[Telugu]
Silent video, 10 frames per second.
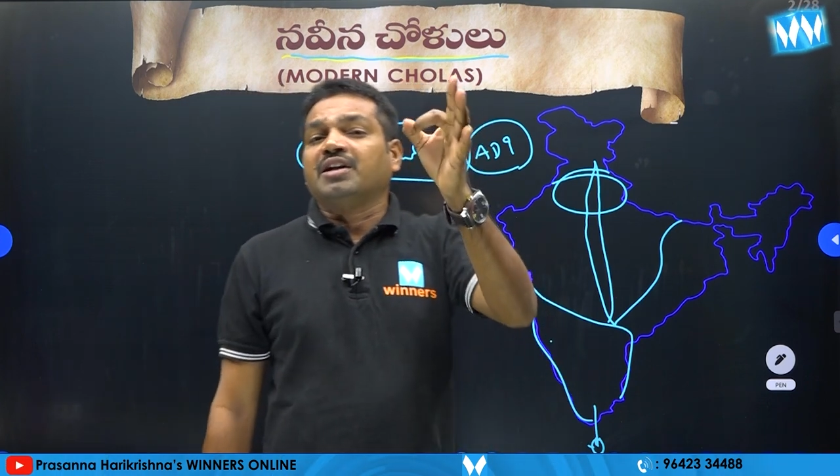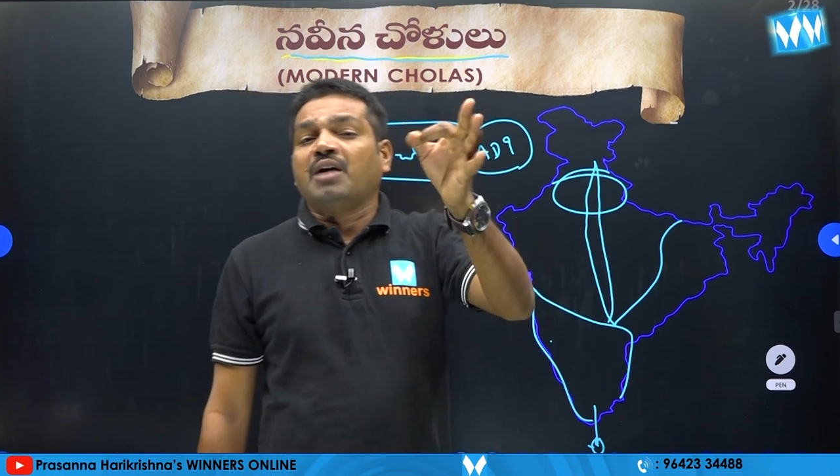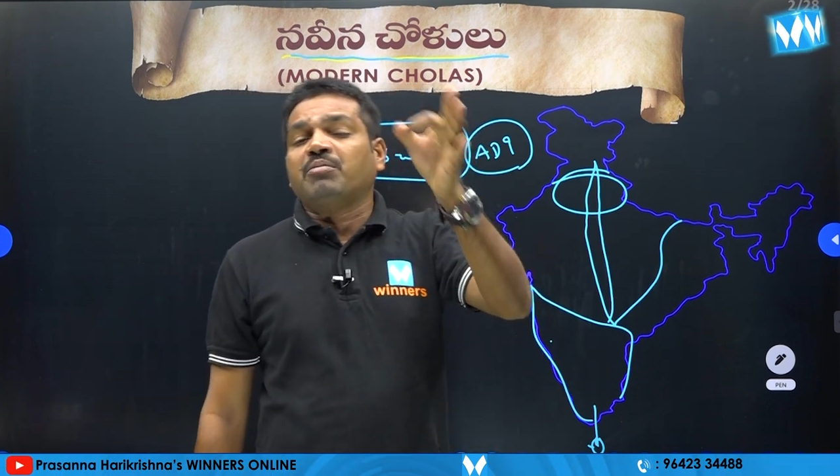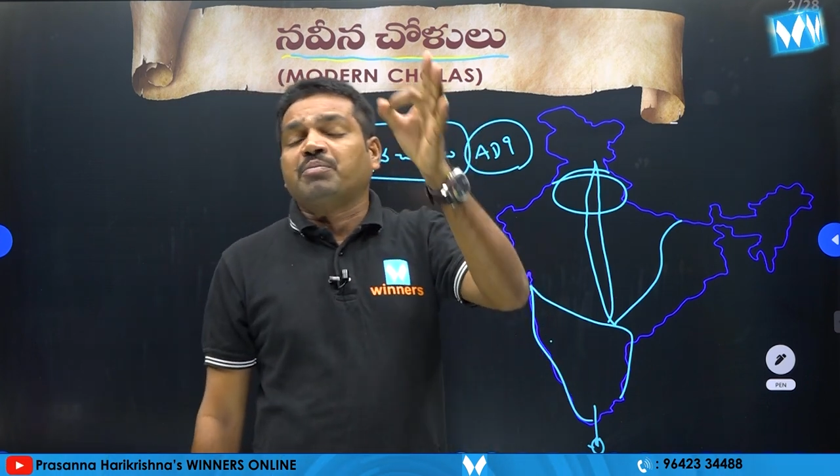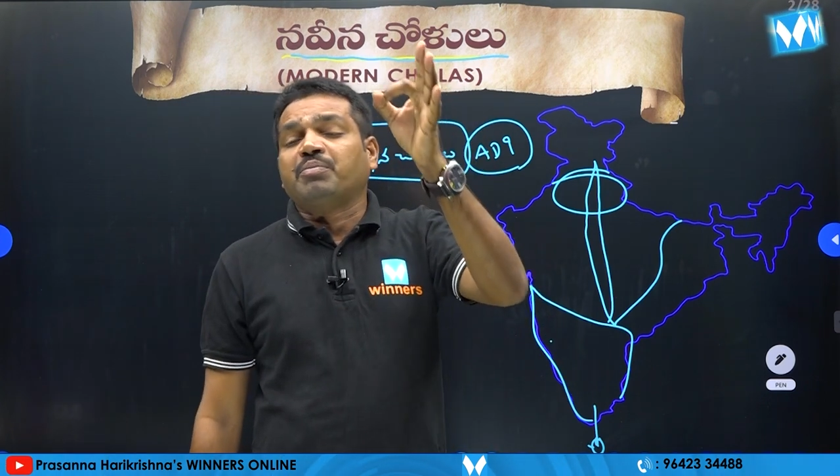
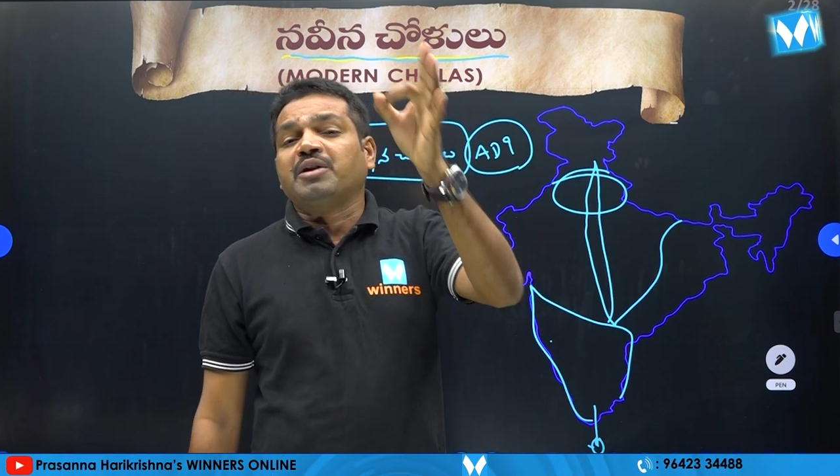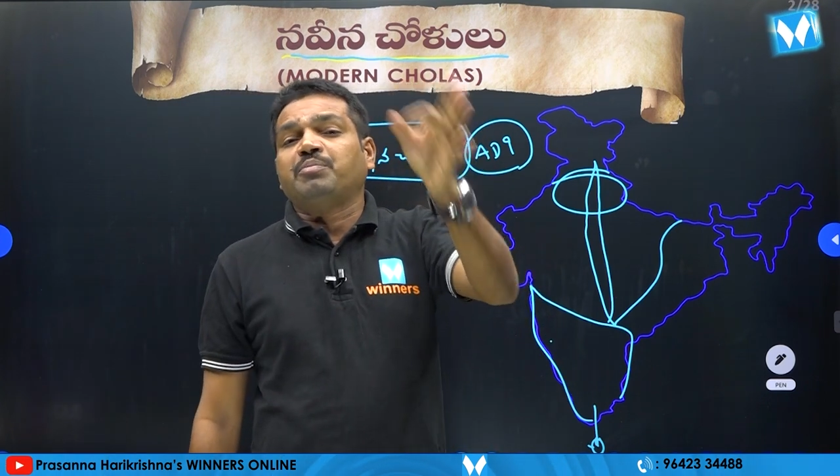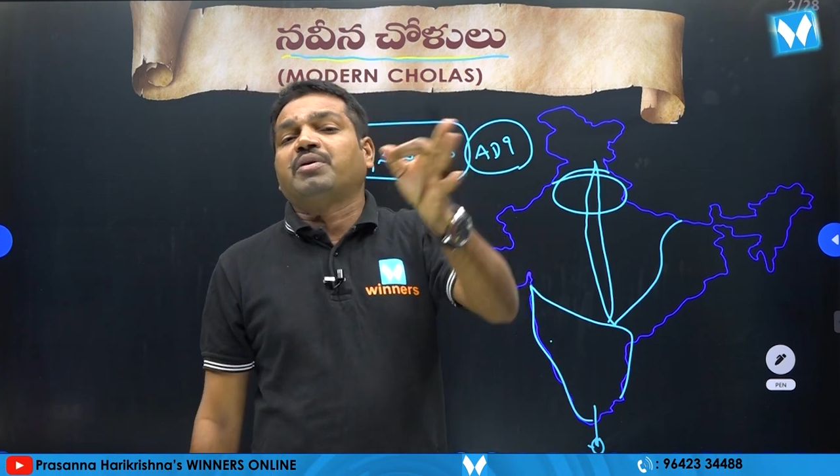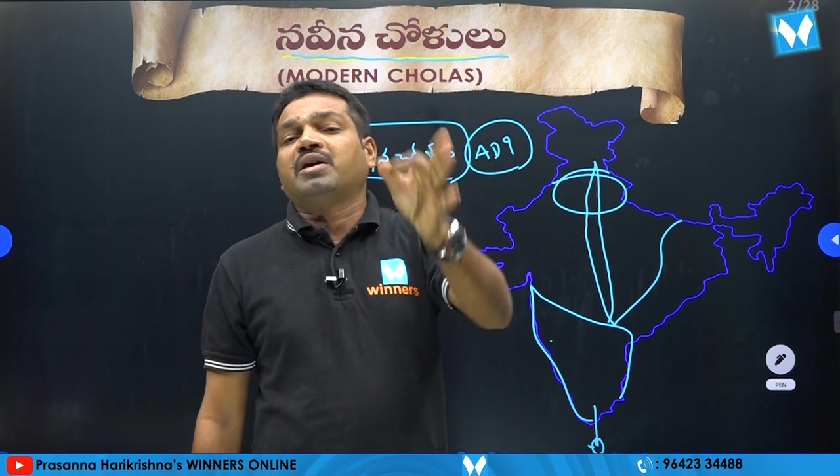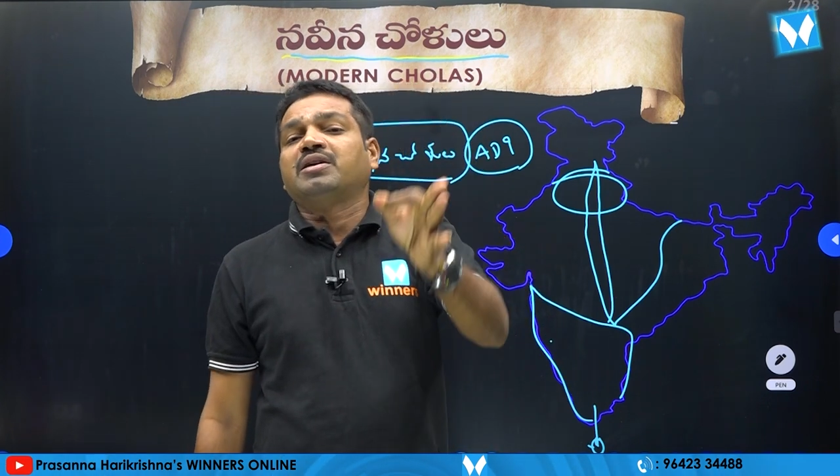గ్రామ
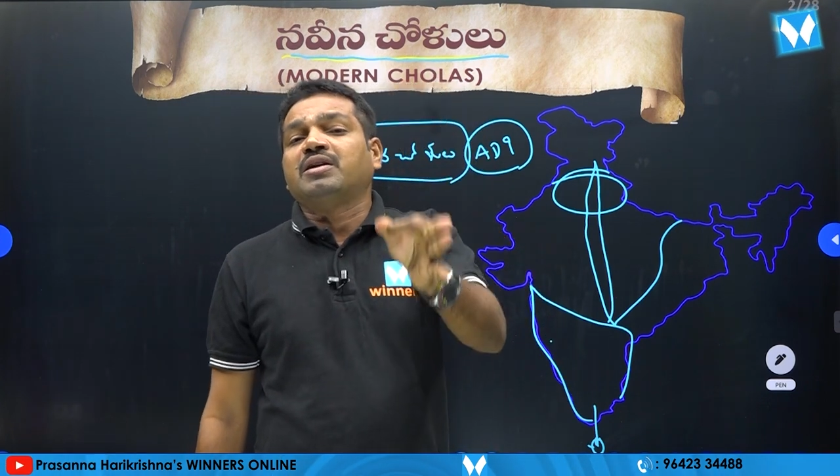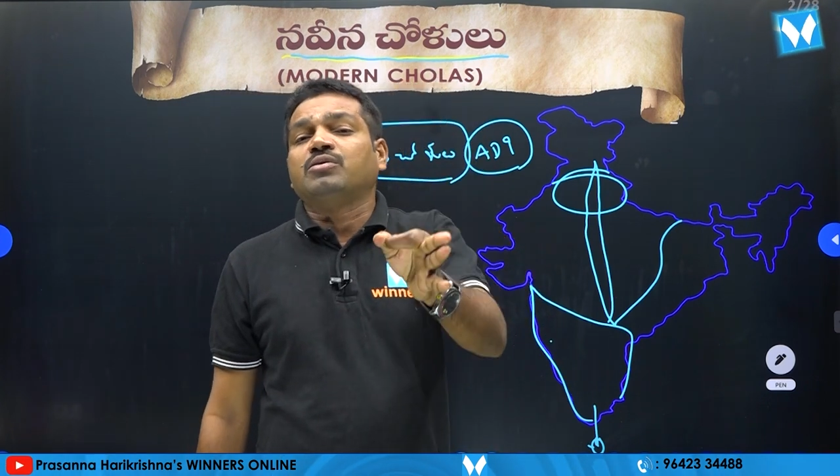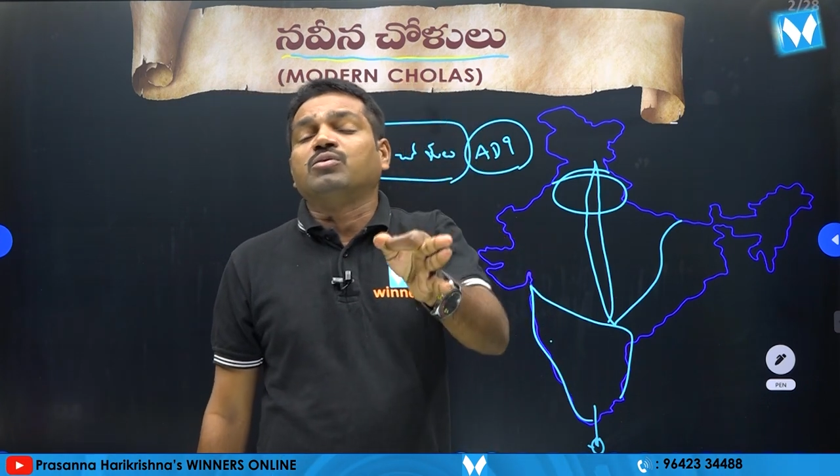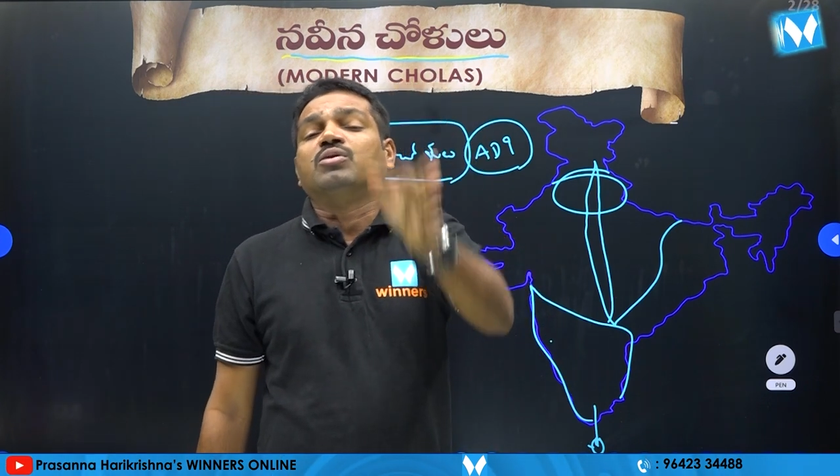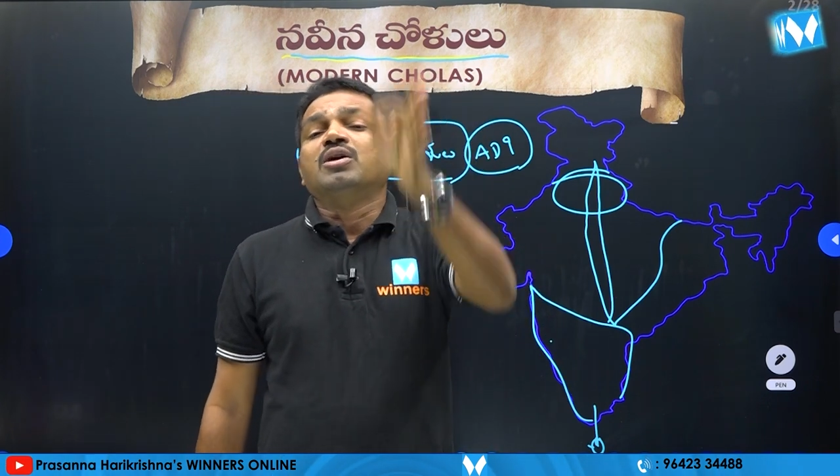పరిపాలనను